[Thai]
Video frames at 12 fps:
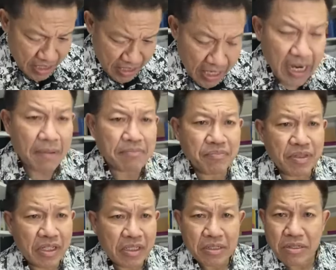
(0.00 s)
นะครับ
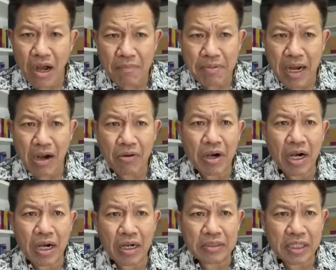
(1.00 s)
ซอฟต์พาวเวอ
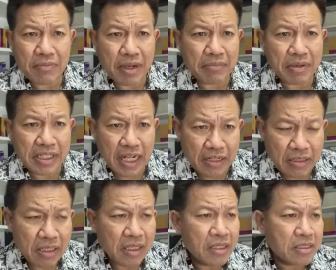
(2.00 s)
ร์ที่มันไม่ใช่
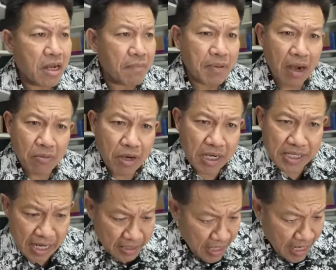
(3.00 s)
ซอฟต์พาวเวอร์อ
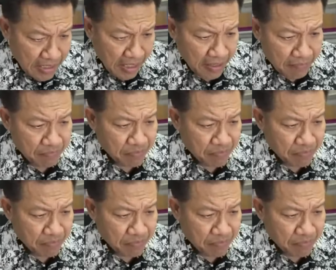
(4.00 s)
ย่างแท้จริง